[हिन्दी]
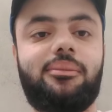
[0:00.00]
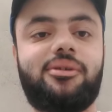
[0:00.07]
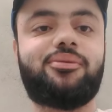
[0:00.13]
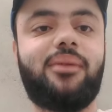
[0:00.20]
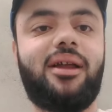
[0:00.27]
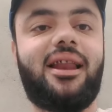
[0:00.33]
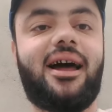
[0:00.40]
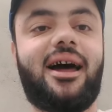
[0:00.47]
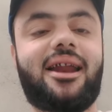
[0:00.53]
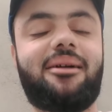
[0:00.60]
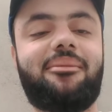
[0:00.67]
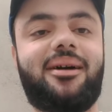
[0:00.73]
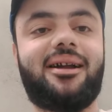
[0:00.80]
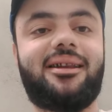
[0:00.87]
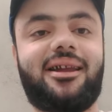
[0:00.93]
बिसमीम
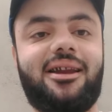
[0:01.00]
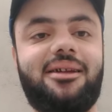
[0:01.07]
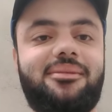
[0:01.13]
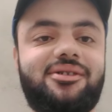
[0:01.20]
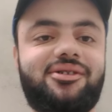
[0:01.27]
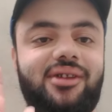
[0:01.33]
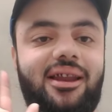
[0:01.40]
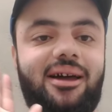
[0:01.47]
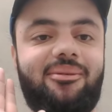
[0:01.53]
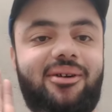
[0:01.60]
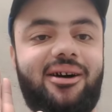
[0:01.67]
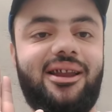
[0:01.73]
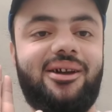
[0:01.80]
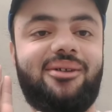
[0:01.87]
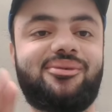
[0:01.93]

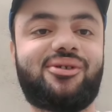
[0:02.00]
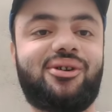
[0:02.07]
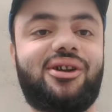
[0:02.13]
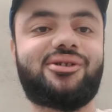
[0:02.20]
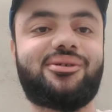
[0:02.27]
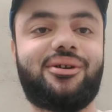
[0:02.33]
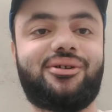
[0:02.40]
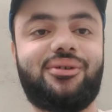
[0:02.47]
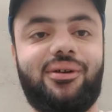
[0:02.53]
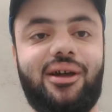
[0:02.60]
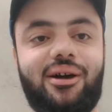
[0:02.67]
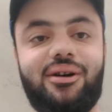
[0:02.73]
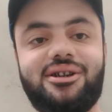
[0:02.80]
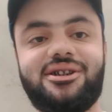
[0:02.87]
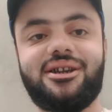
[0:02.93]
अल्लाम चुन शमा
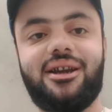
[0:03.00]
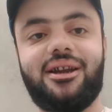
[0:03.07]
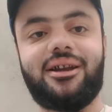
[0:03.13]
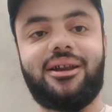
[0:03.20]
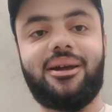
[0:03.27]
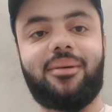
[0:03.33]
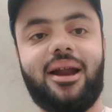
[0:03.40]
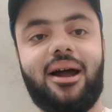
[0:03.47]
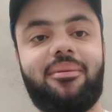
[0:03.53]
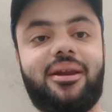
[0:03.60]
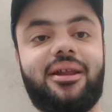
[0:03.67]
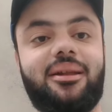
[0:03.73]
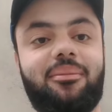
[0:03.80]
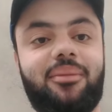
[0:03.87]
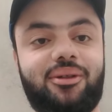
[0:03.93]
जोड़े और अच्छे डे
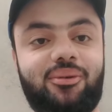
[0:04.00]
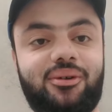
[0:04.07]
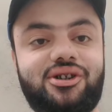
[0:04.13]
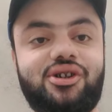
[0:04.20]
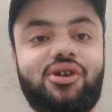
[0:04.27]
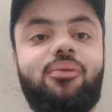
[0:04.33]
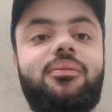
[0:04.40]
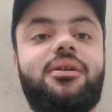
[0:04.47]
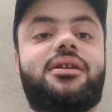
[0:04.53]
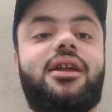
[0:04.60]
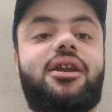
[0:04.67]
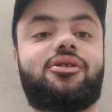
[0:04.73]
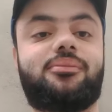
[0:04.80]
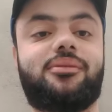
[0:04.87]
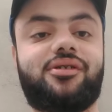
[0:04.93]
बराबर है तबियत तो अच्छी उम्मीद
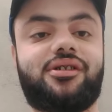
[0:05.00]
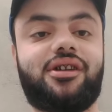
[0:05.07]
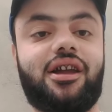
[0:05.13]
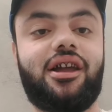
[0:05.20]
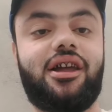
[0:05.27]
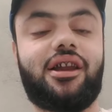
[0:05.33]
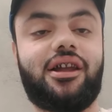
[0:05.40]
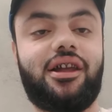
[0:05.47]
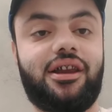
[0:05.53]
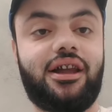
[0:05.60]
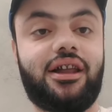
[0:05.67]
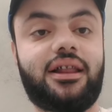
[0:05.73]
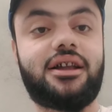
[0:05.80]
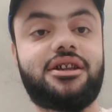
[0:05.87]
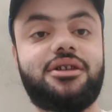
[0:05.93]
करना मस्जिद खैर
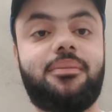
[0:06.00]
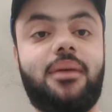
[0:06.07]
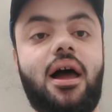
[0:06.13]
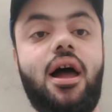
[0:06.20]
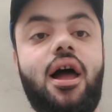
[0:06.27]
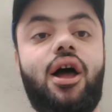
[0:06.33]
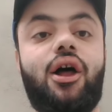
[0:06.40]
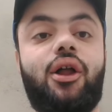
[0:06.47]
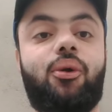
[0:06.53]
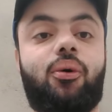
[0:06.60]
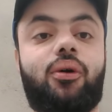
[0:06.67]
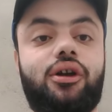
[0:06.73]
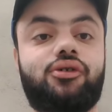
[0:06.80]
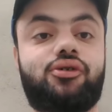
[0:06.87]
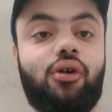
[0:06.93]
खैरियत अच्छी बह
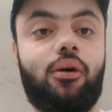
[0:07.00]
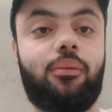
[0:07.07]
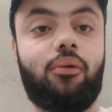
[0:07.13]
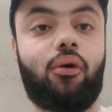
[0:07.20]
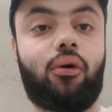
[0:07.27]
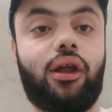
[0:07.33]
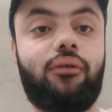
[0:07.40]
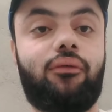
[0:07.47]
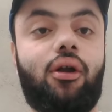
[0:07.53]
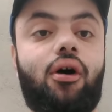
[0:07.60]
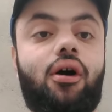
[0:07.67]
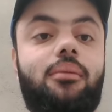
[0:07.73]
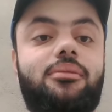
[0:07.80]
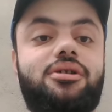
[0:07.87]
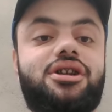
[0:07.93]
नोके सोब नोके
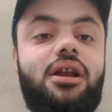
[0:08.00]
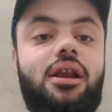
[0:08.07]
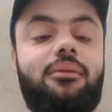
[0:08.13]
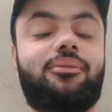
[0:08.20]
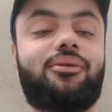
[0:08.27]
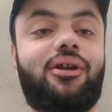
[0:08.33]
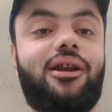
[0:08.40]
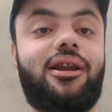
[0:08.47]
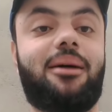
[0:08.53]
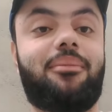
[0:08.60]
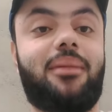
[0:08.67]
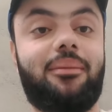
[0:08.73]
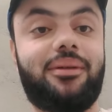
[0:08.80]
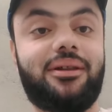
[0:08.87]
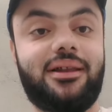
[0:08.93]
व्लॉग हमेशा अलहमदिल्ला
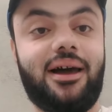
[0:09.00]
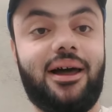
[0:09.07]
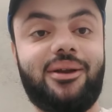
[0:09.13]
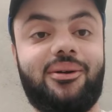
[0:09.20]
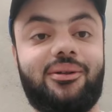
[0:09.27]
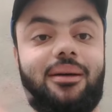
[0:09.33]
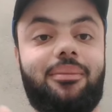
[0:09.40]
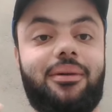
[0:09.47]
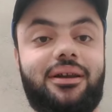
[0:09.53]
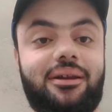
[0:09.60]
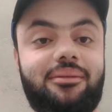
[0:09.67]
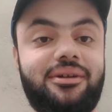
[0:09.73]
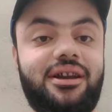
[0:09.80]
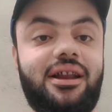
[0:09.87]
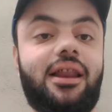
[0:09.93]
माँ भी तैयारी को तब
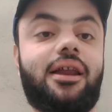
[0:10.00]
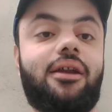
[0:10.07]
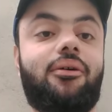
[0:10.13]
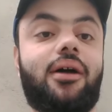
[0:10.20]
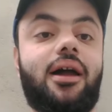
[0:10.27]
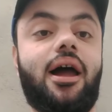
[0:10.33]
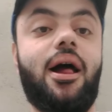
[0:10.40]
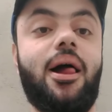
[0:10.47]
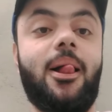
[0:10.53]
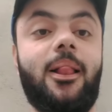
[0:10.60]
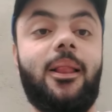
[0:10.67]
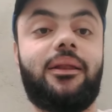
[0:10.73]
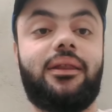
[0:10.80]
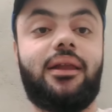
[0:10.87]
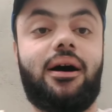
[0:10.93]
टर्मिनल रहोगे
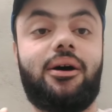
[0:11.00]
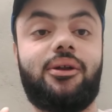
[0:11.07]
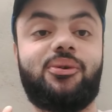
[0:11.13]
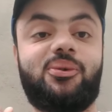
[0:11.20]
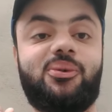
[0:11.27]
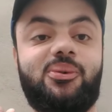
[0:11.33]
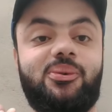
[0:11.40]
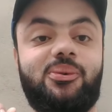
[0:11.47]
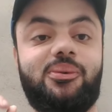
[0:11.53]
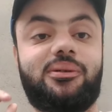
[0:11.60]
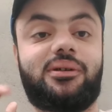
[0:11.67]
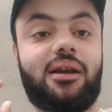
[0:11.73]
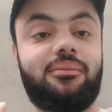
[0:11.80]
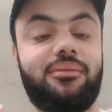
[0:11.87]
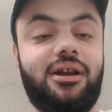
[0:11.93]
ना नू
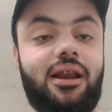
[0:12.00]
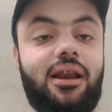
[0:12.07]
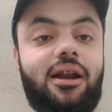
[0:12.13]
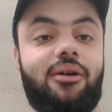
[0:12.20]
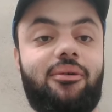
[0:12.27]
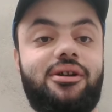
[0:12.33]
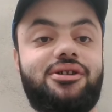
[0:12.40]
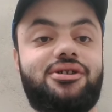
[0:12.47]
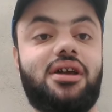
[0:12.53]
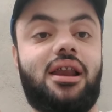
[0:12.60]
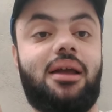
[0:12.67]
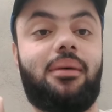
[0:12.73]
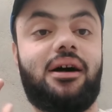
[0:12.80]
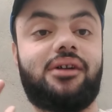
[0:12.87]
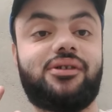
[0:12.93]
टर्मिनल रहोगे
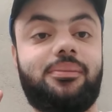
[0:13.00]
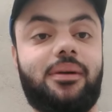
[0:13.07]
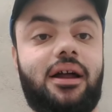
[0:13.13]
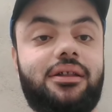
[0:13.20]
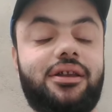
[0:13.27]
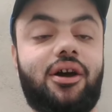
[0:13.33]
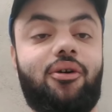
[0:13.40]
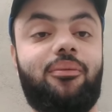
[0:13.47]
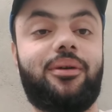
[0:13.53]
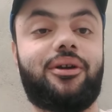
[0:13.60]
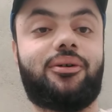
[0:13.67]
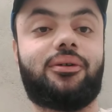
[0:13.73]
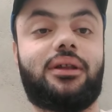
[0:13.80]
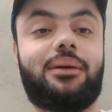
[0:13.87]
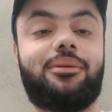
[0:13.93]
इनशाला बाजी बराती है
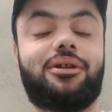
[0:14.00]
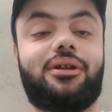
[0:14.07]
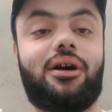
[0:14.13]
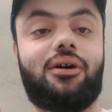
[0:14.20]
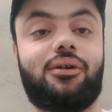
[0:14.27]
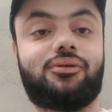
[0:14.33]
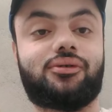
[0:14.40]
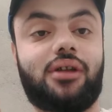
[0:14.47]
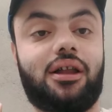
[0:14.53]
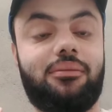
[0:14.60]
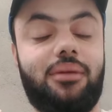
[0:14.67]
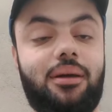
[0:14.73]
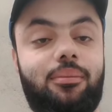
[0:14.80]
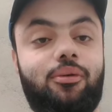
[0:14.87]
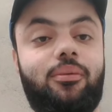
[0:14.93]
को तब
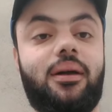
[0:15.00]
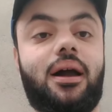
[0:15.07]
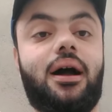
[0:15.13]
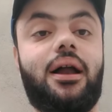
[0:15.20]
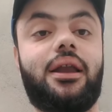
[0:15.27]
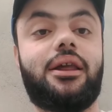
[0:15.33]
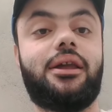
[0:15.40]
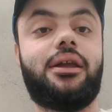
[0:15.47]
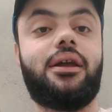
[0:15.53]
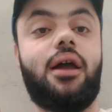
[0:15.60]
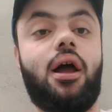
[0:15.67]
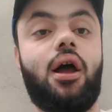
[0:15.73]
उस्ताद महबूब है गाड़ी